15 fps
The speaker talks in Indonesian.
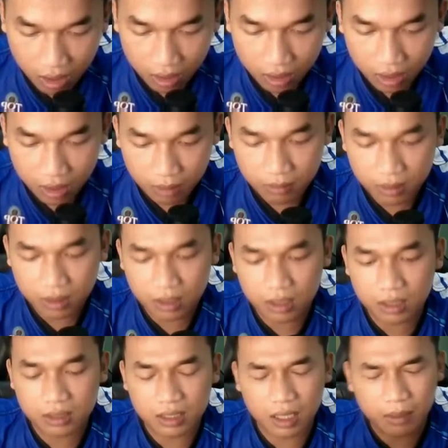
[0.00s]
Allah,
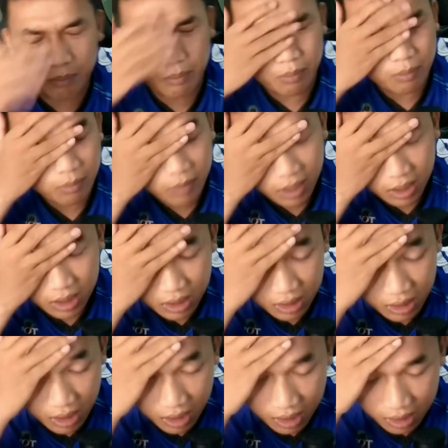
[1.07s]
mas
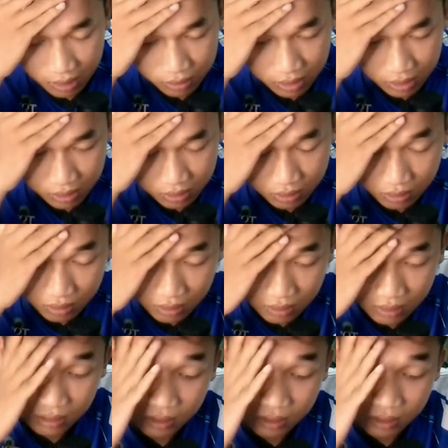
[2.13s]
miniak harusnya, Cok.